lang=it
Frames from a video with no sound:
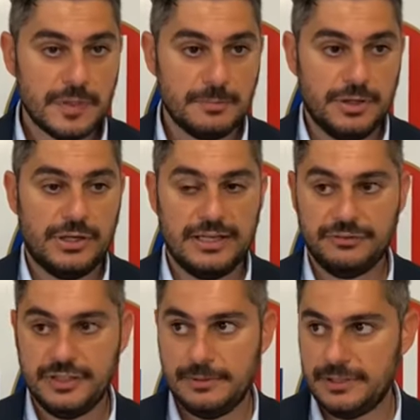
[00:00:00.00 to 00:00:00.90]
però alla
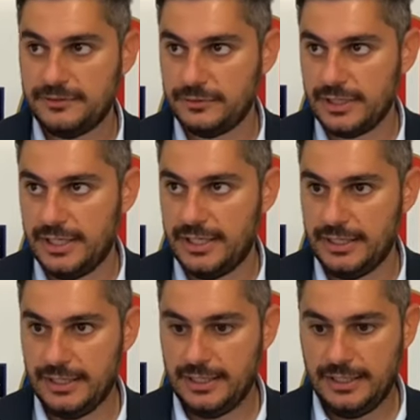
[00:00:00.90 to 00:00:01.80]
fine penso che
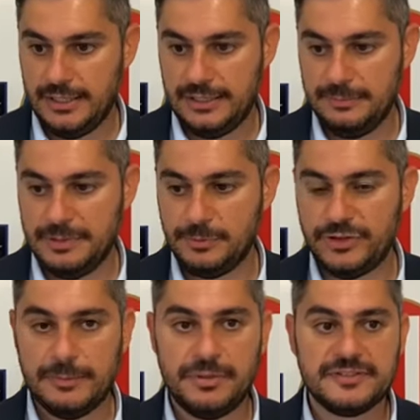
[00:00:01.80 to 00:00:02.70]
il primo
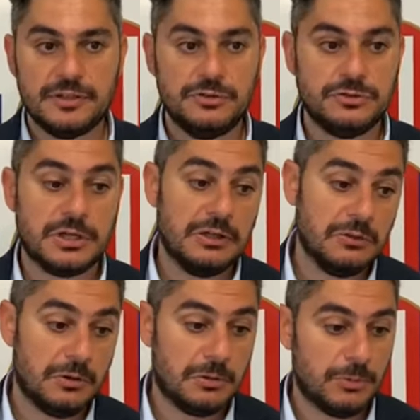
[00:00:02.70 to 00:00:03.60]
tempo è stato
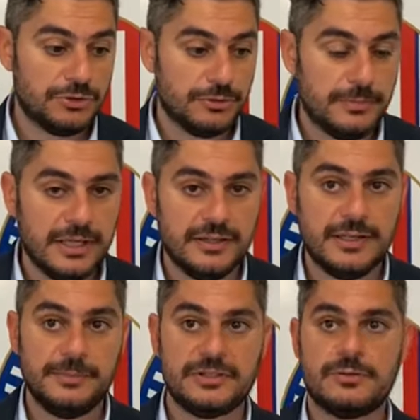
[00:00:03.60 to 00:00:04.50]
giocato molto bene dalla
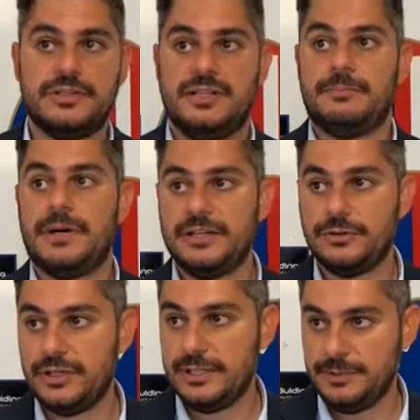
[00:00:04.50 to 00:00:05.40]
mia squadra il rammarico
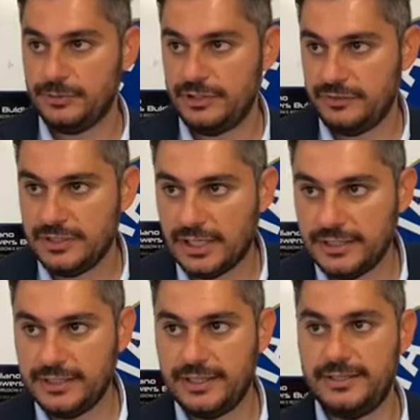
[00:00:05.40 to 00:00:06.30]
è nei minuti finali
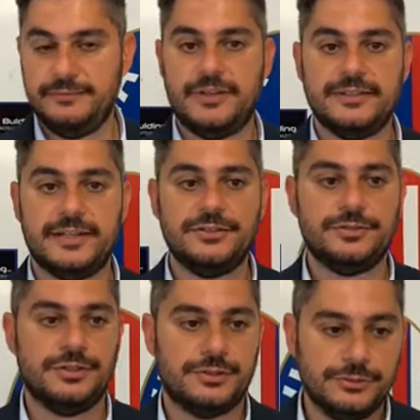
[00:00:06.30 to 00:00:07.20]
che è in vantaggio
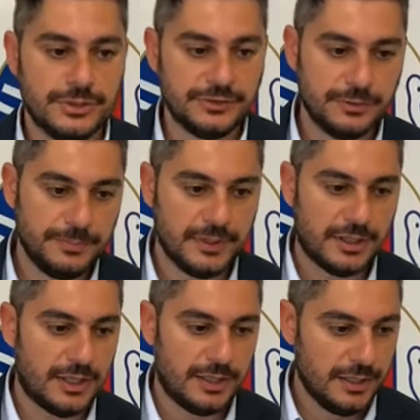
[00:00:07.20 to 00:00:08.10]
di, con una doppia
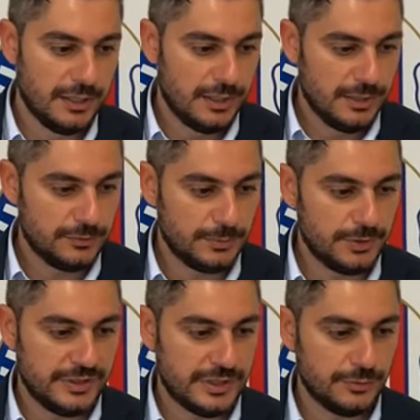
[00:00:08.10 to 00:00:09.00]

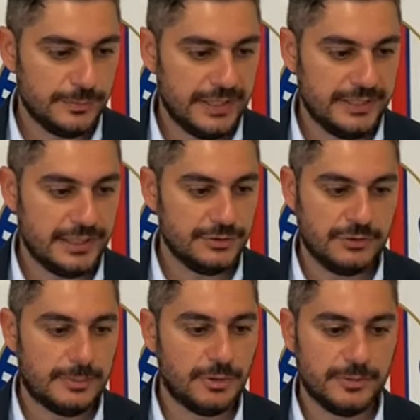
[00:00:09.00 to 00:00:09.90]
superiorità numerica
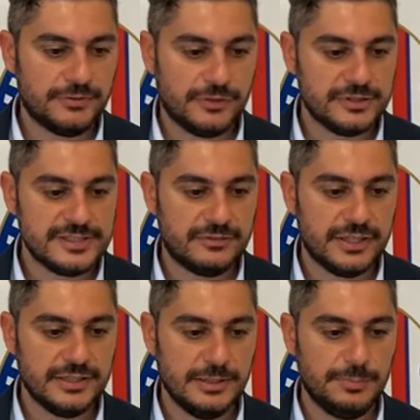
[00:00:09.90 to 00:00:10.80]
dovevamo per forza
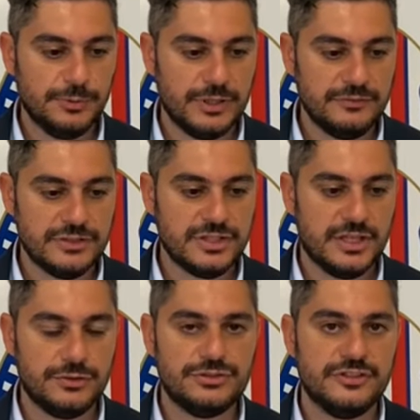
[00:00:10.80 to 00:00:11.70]
fare di più e invece
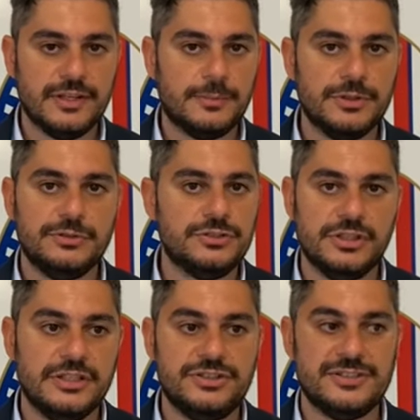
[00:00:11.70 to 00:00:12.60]
non ci siamo
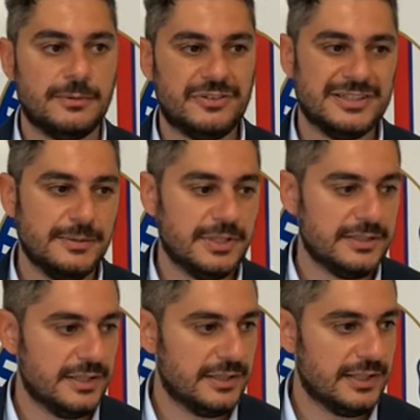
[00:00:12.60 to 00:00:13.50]
riusciti, ci siamo fatti
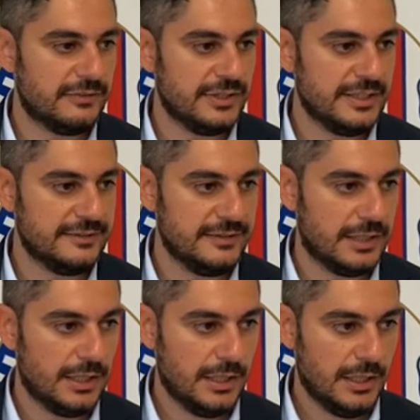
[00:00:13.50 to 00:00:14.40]
prendere dalla
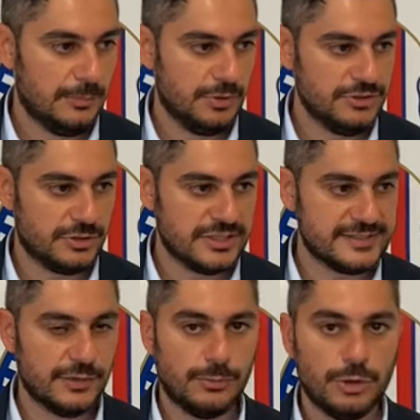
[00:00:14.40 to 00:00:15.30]
frenesia, poi il gioco è
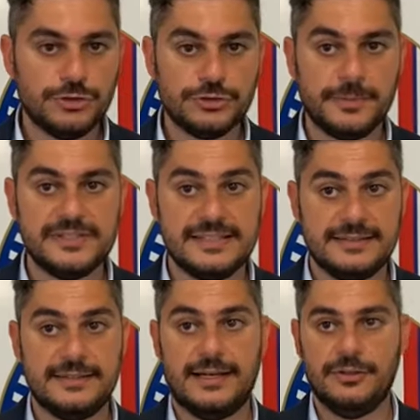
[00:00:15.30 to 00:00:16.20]
stato molto
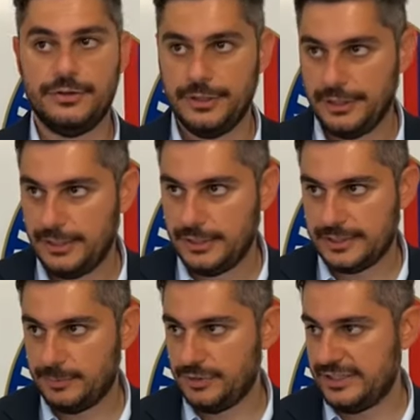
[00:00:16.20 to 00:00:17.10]
spezzettato, che
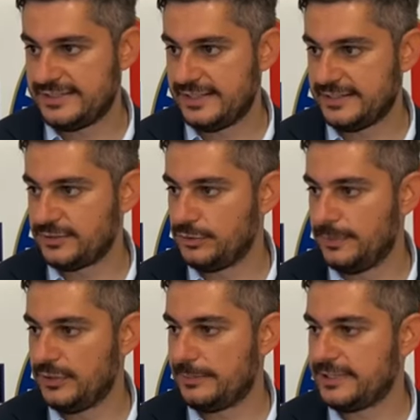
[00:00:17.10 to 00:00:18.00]
poi non è stata secondo me
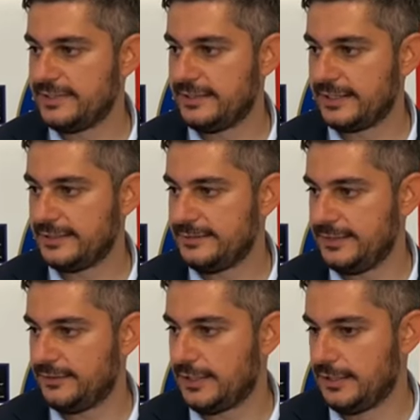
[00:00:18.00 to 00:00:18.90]
una partita
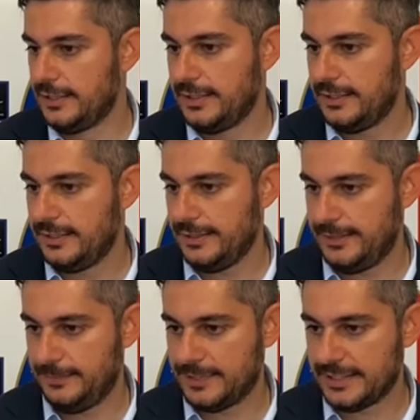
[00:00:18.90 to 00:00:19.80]
cattiva, eh,
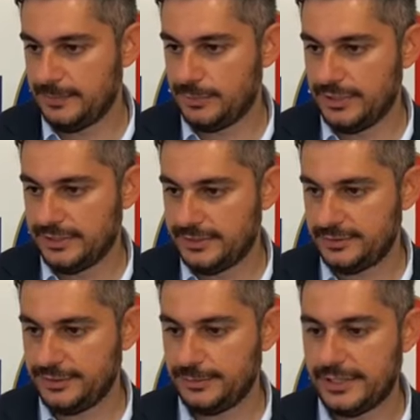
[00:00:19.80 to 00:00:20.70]
magari il bollettino
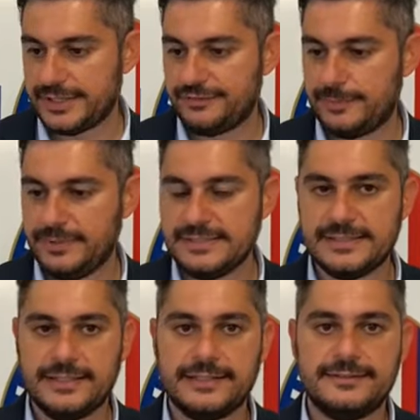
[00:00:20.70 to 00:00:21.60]
di guerra fa
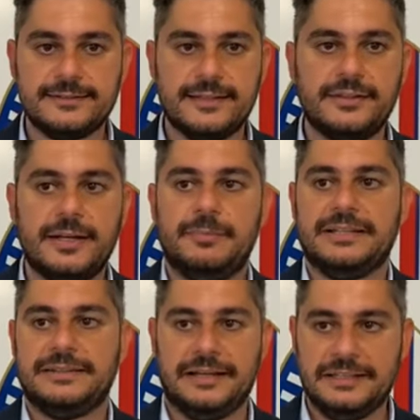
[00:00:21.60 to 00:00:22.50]
pensare che sia stata una
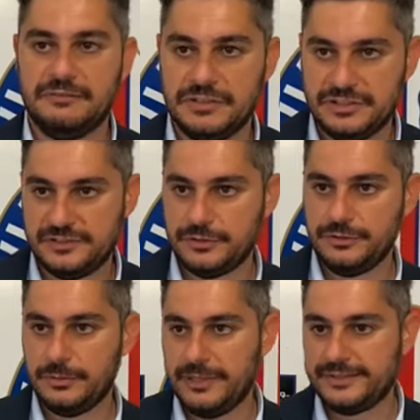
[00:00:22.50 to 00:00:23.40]
battaglia, invece secondo
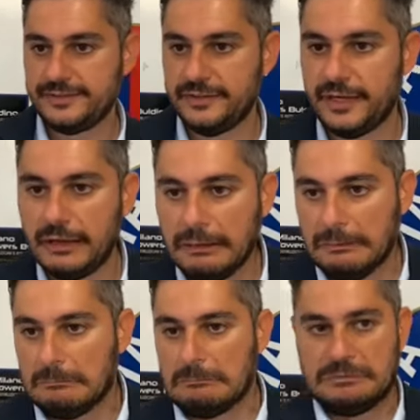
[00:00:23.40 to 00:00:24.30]
me è stata,
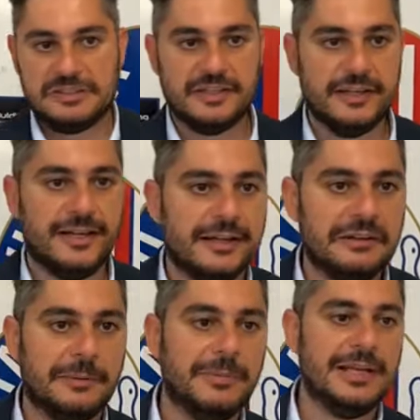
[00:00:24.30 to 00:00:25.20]
è stata una, una,
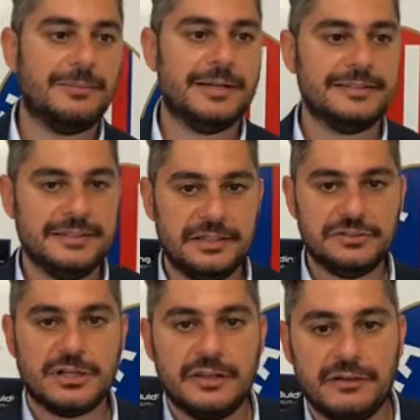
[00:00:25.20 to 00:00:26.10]
bella partita
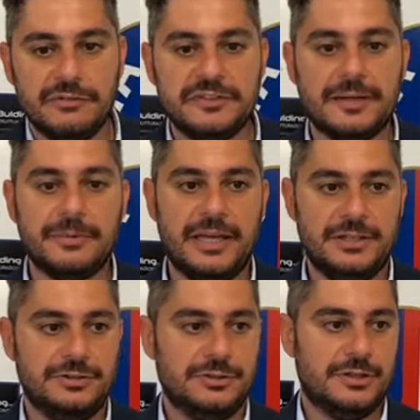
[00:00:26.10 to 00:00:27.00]
giocata a viso
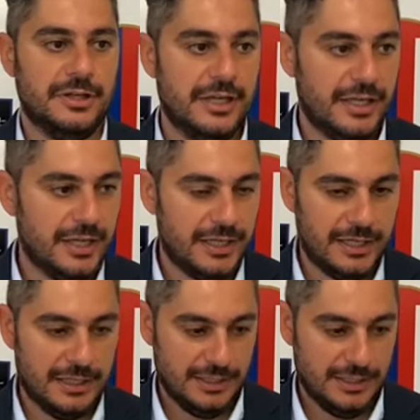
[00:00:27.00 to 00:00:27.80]
aperto e,